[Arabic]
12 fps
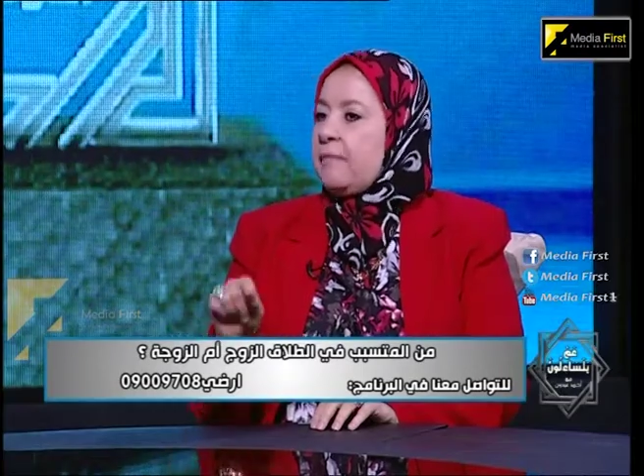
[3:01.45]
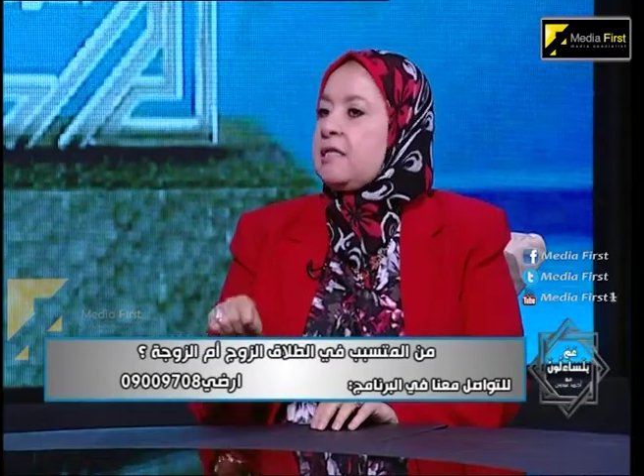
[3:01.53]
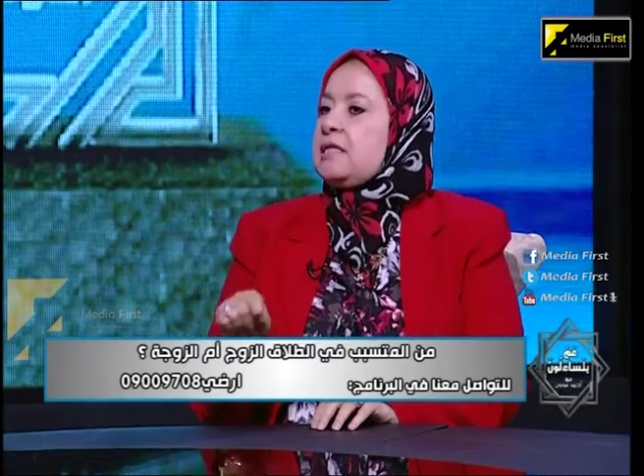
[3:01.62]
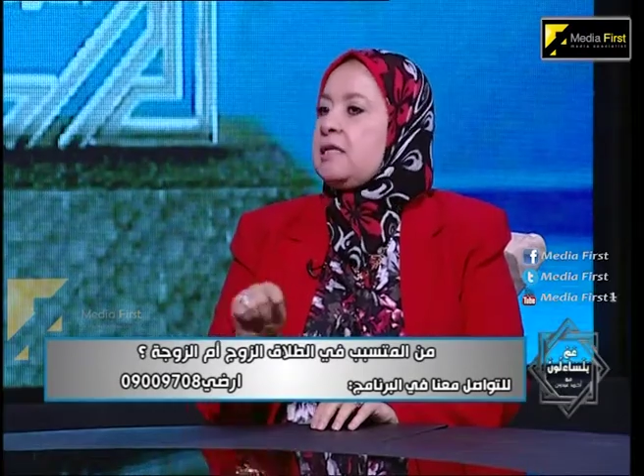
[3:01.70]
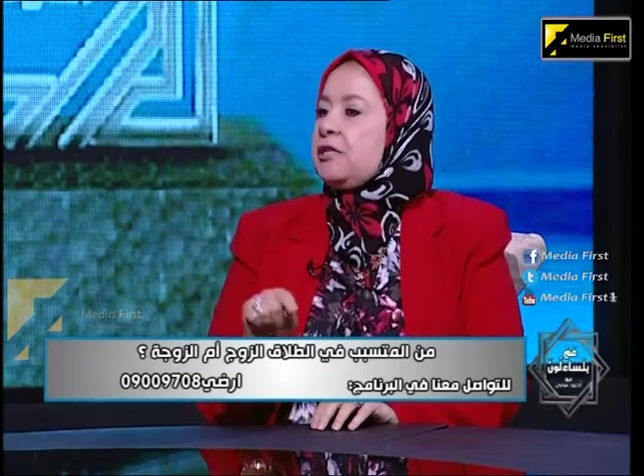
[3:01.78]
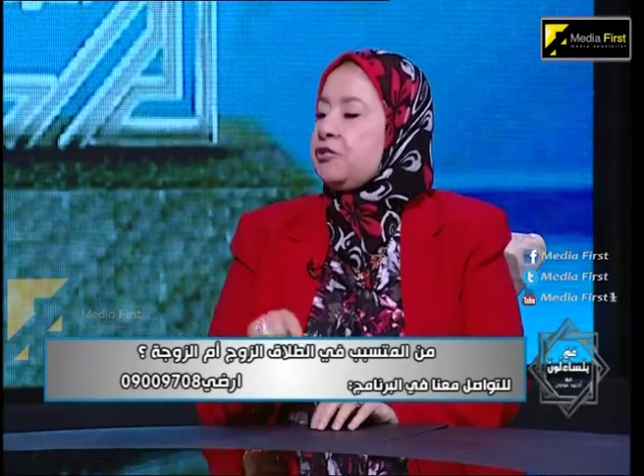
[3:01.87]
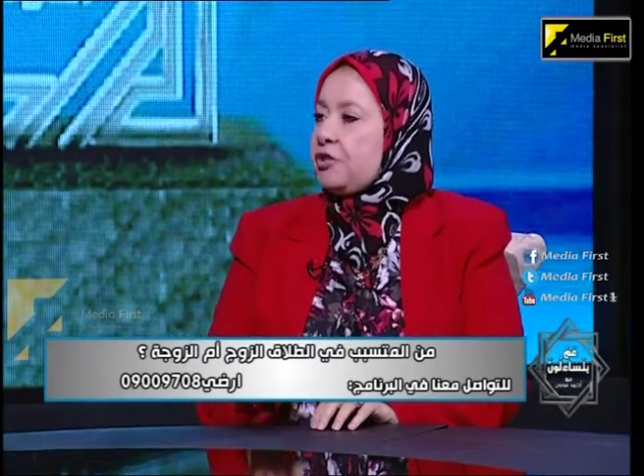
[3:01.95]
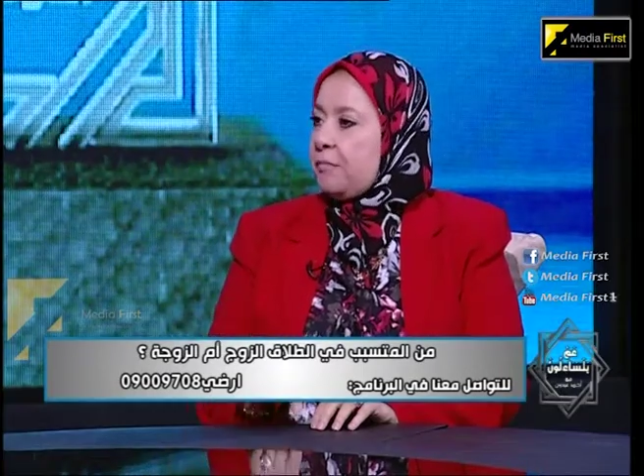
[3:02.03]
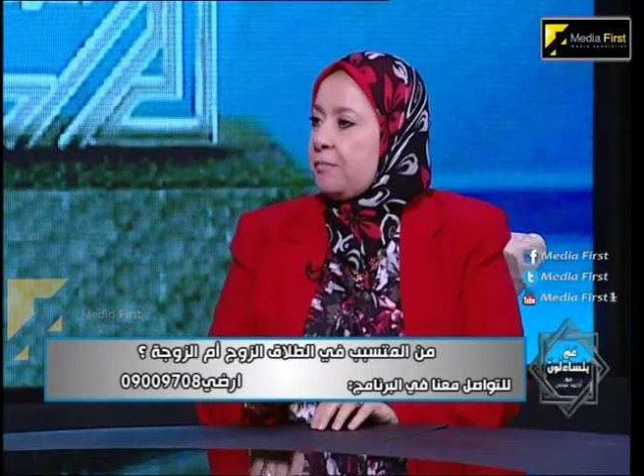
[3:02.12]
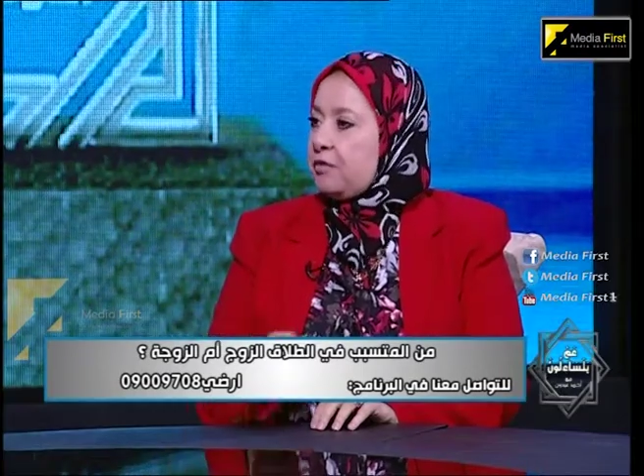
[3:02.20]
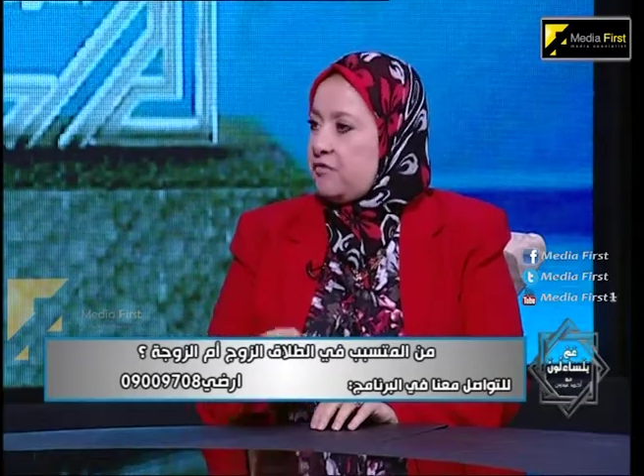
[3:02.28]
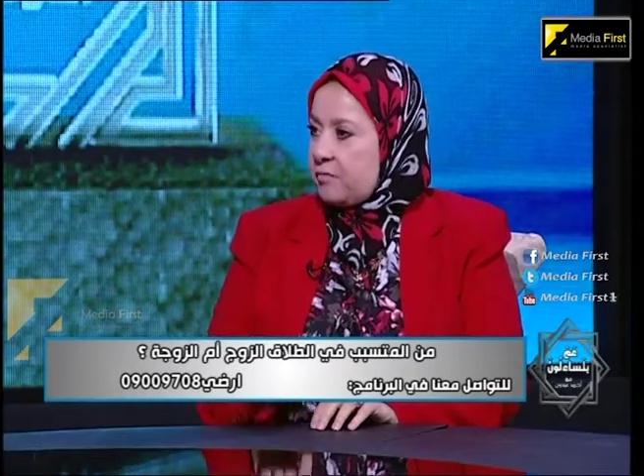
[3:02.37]
البنت اللي
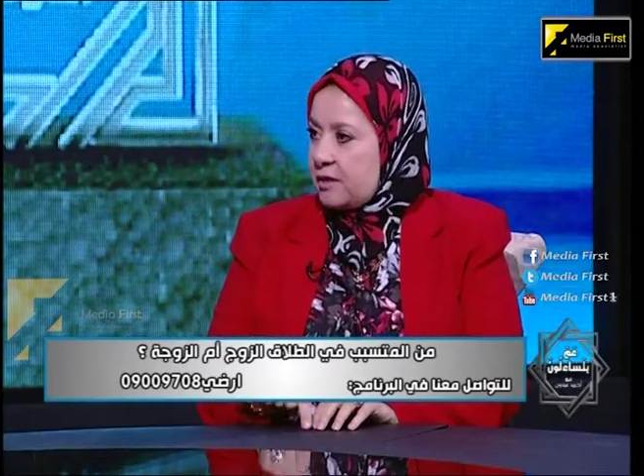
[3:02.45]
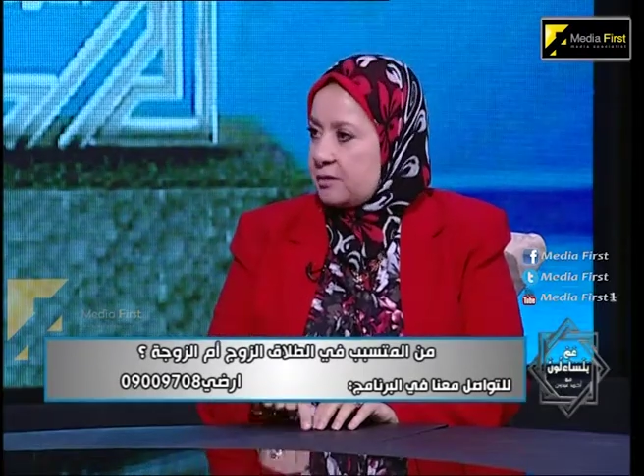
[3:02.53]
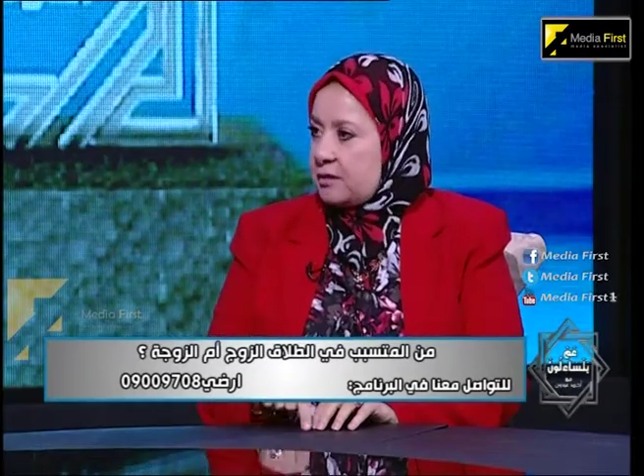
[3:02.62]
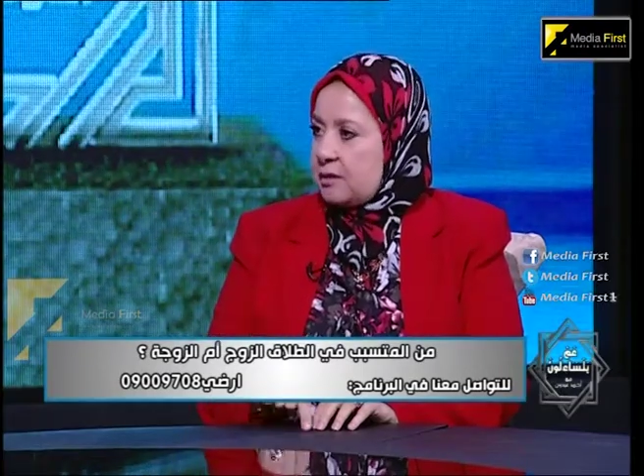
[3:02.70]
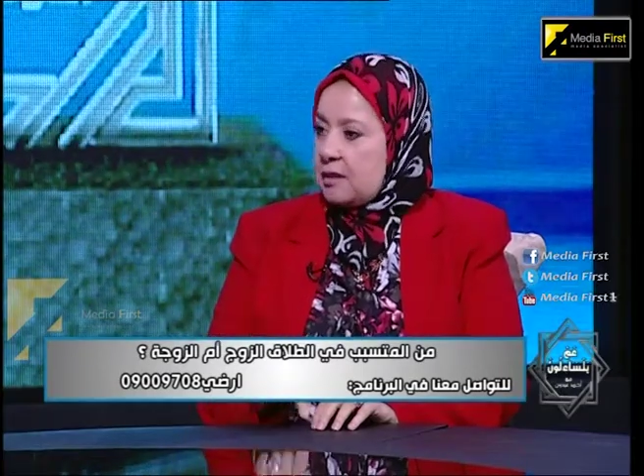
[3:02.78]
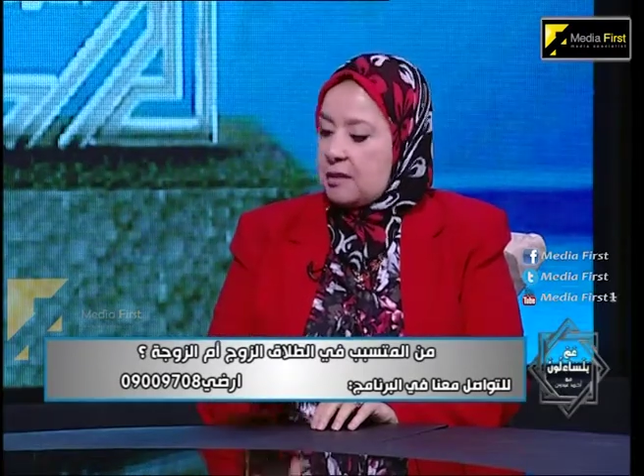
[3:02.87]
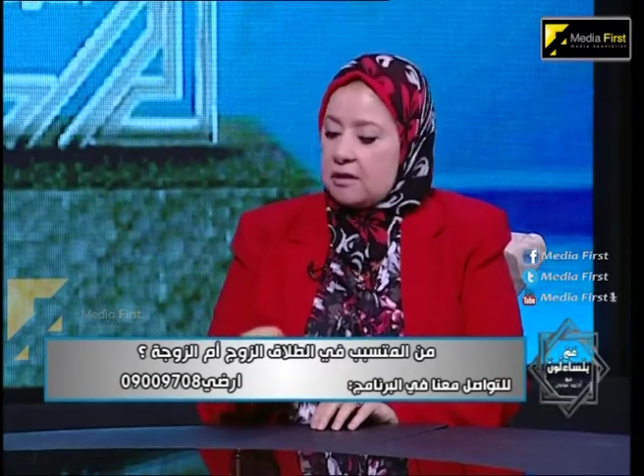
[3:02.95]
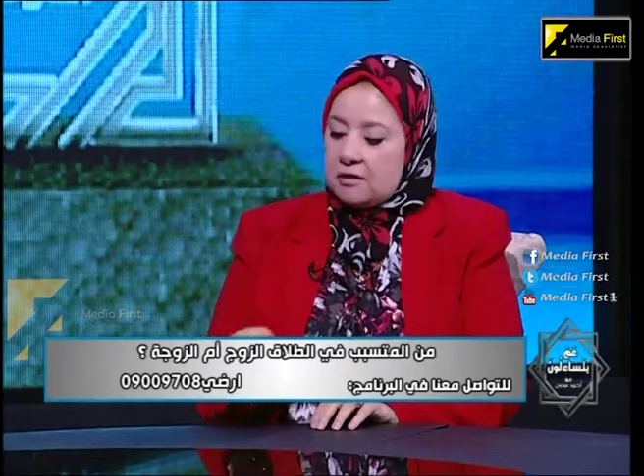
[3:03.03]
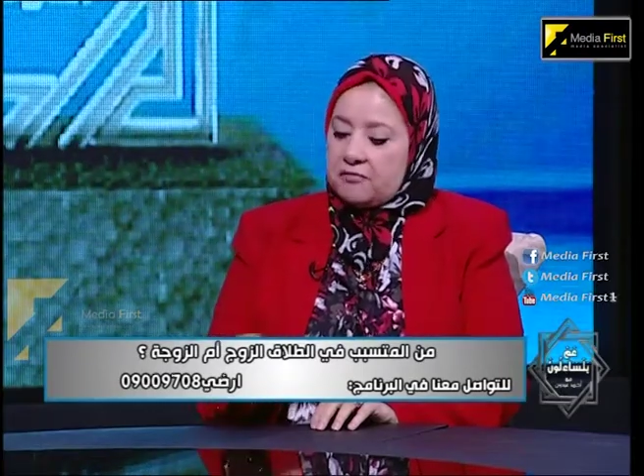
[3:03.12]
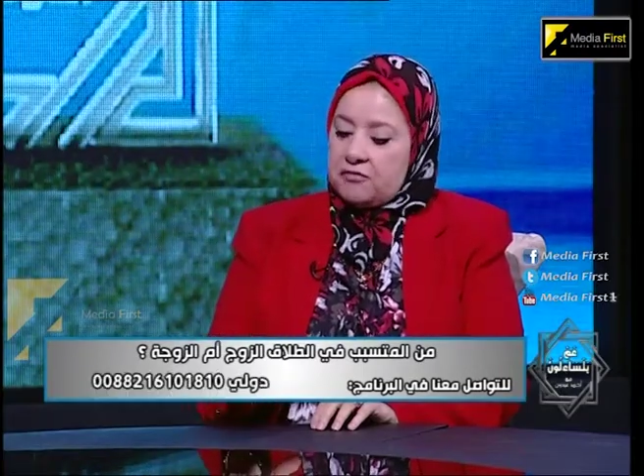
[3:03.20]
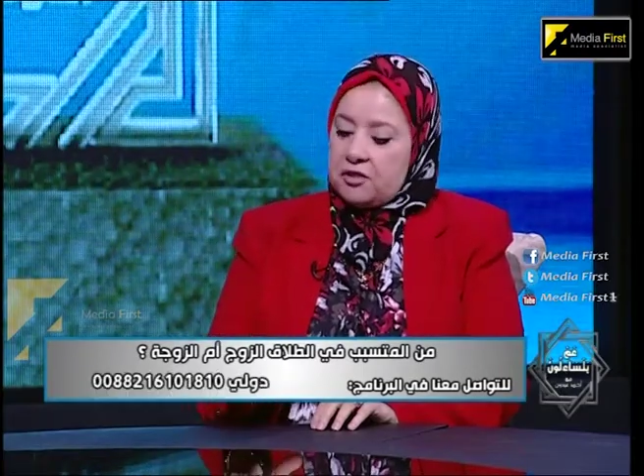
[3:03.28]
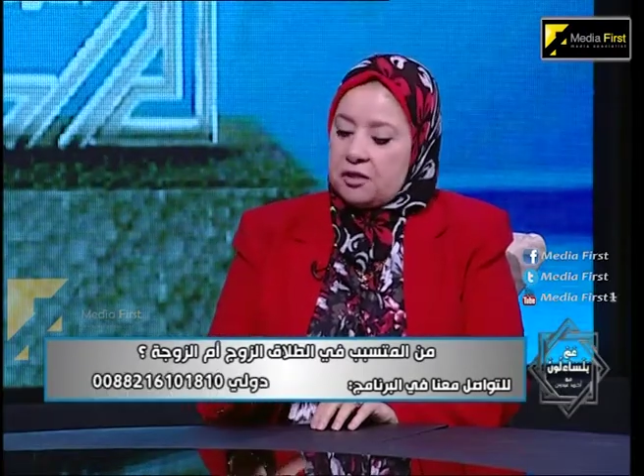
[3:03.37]
اتربت في بيت آه،
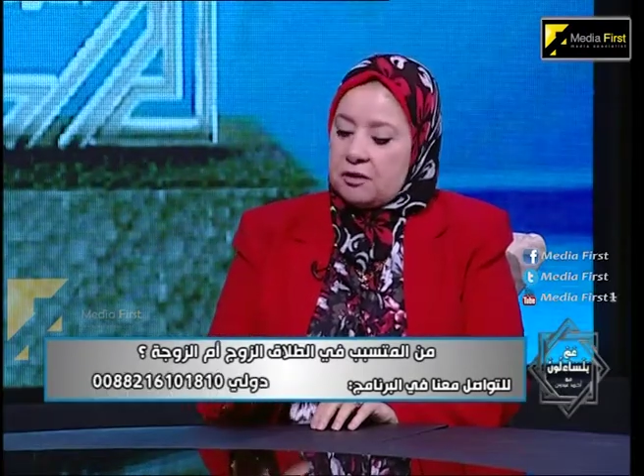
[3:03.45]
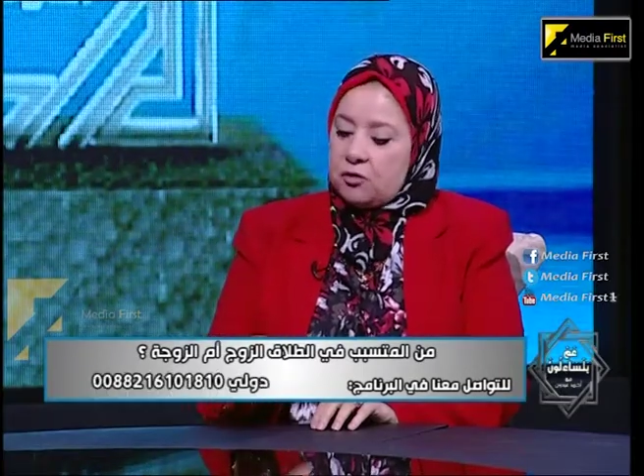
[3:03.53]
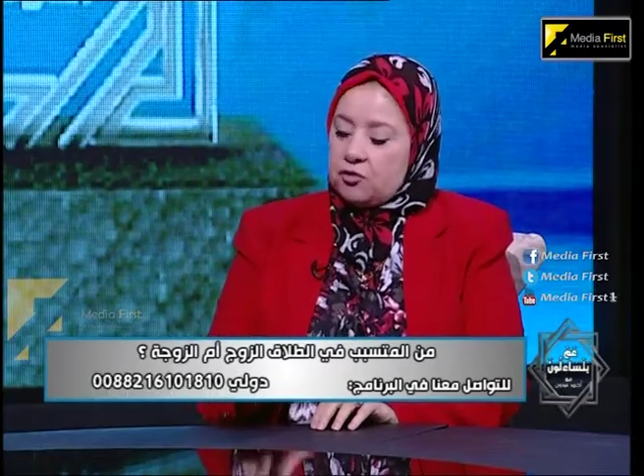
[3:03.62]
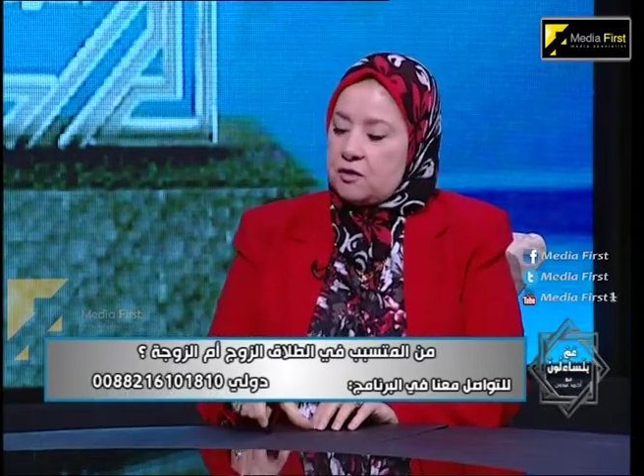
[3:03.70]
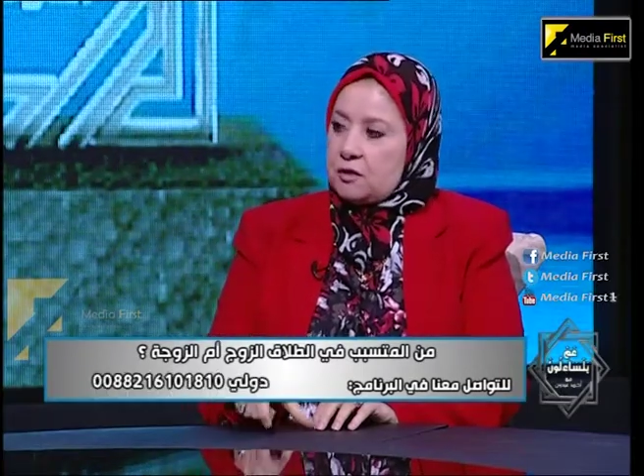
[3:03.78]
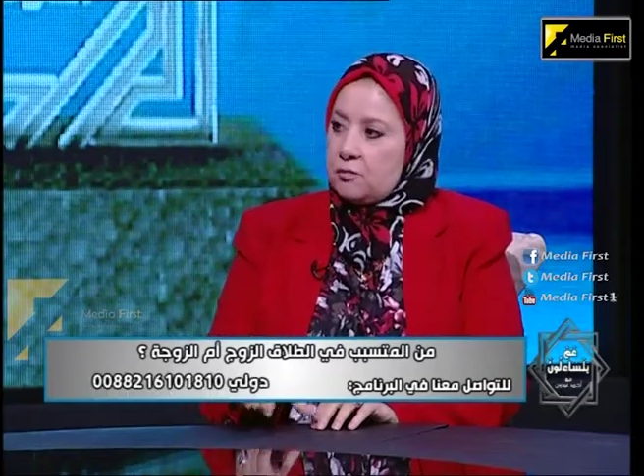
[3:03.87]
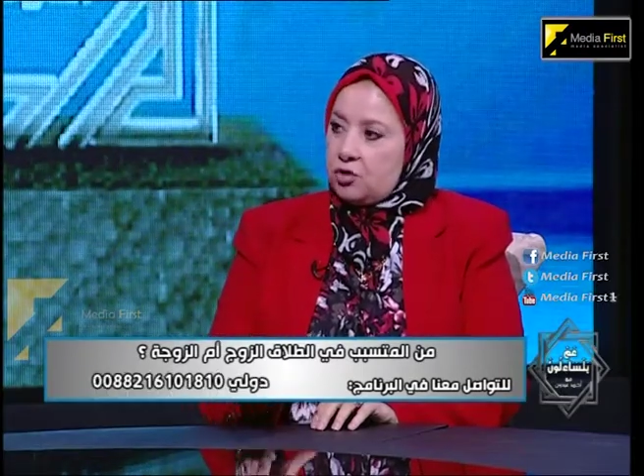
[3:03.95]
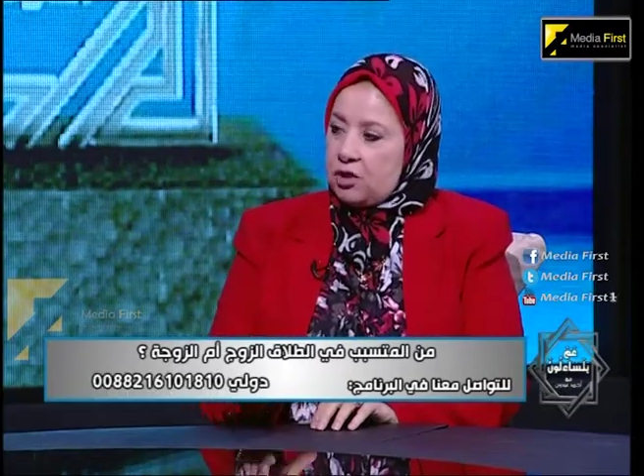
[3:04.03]
في اسره